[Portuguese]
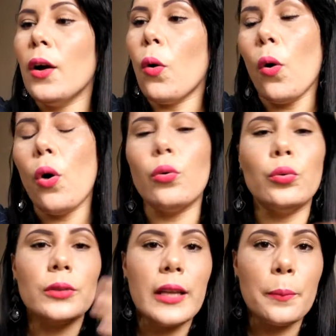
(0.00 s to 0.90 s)
Ou
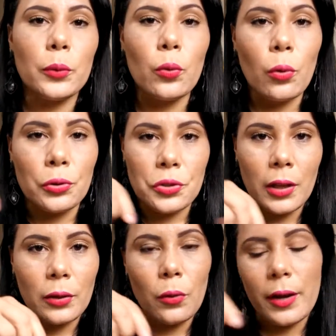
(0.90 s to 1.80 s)
o tempo do
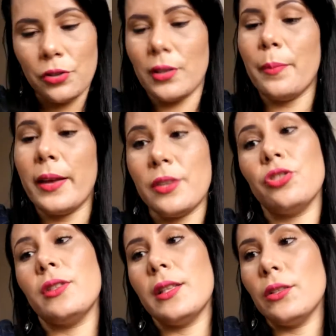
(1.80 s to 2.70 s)
condicionador, que é de, também é
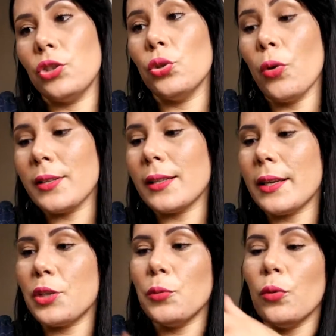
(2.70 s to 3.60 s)
de, de 2 a
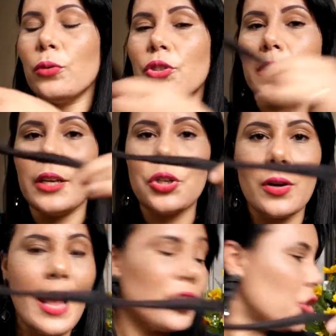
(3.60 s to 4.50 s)
3 minutos, deixou
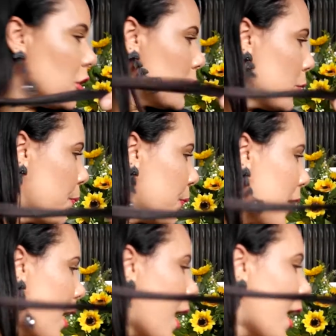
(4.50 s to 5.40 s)
lá agindo,
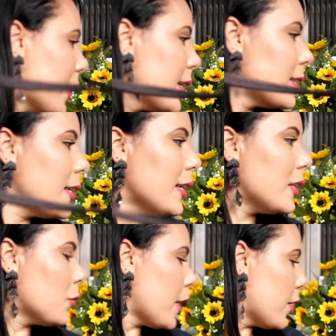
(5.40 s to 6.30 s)
aí em
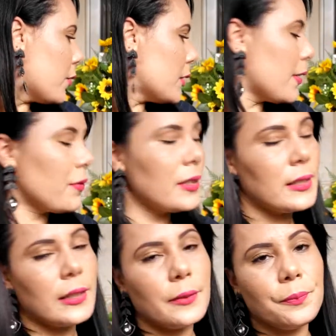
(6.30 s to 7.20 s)
seguida o que, que você vai
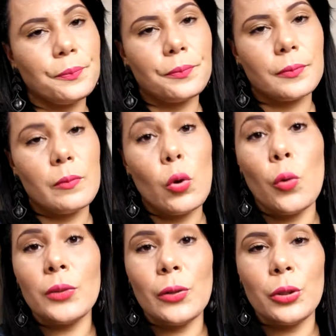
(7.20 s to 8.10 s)
fazer? Meu
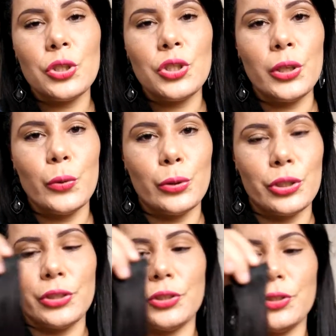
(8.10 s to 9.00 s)
computador que desligou,
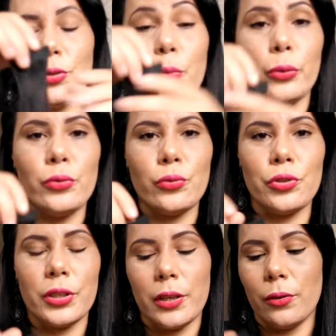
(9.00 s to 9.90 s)
gente. Tomei um
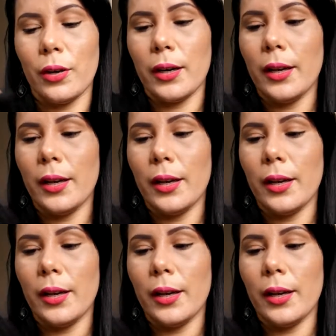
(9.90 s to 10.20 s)
susto aqui agora.